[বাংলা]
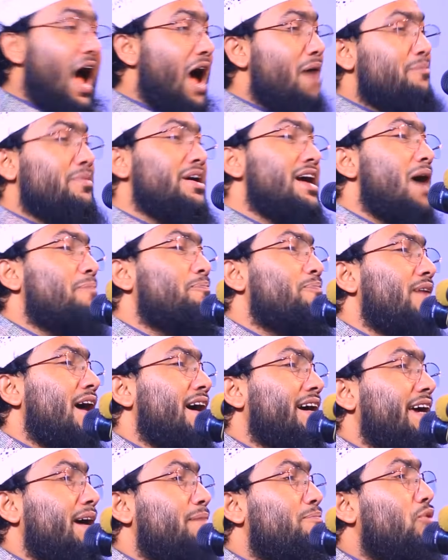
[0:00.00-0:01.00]
আমি
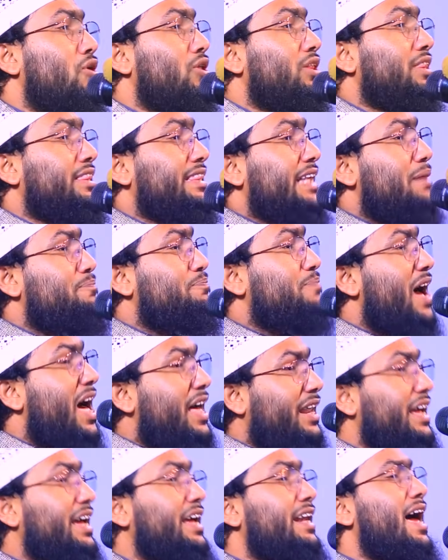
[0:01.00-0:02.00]
আপনাকে বলতে
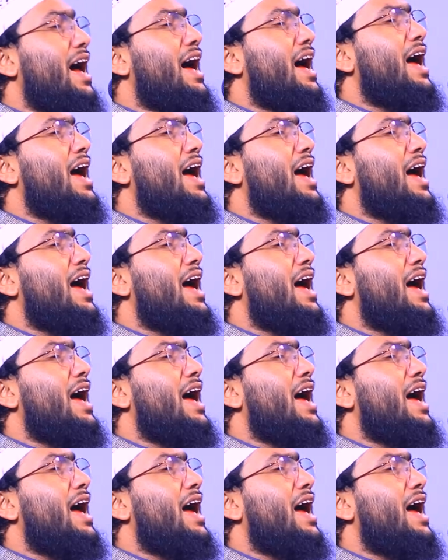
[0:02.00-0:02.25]
পারি না